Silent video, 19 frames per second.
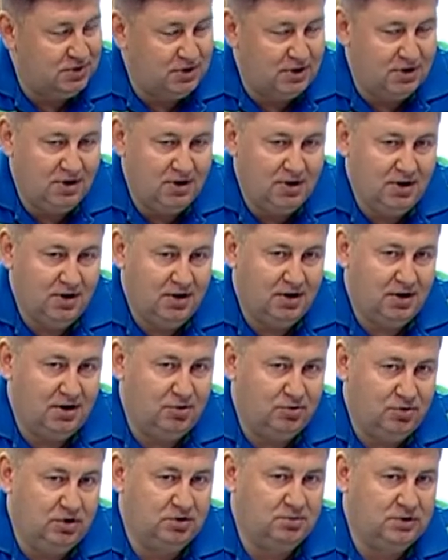да, э,
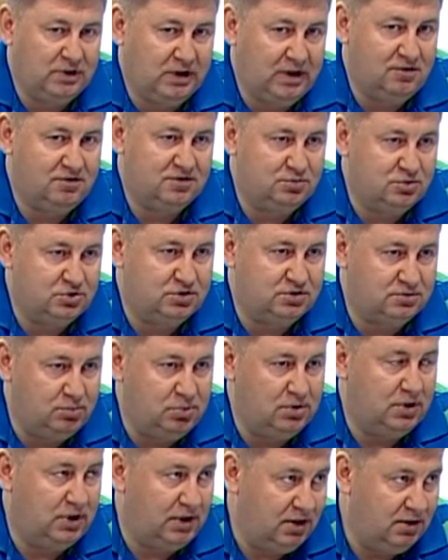у них такая возможность
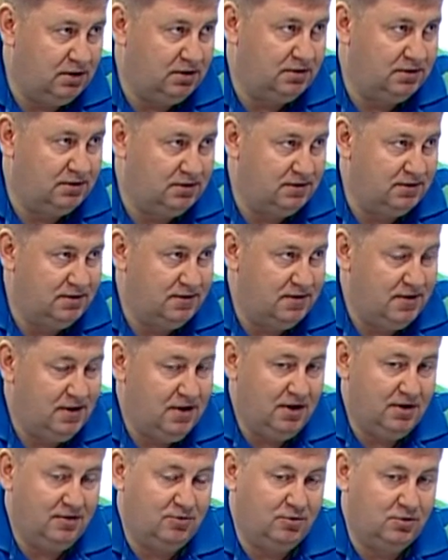была.
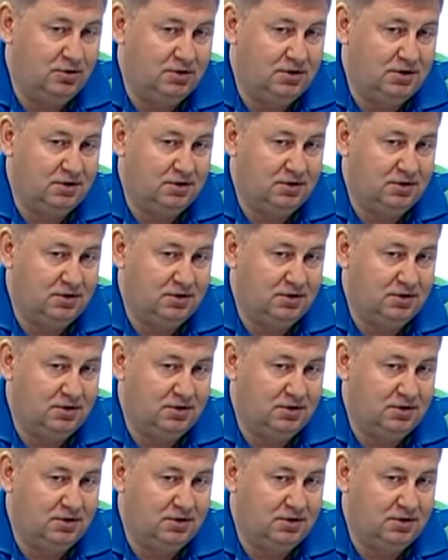Вот.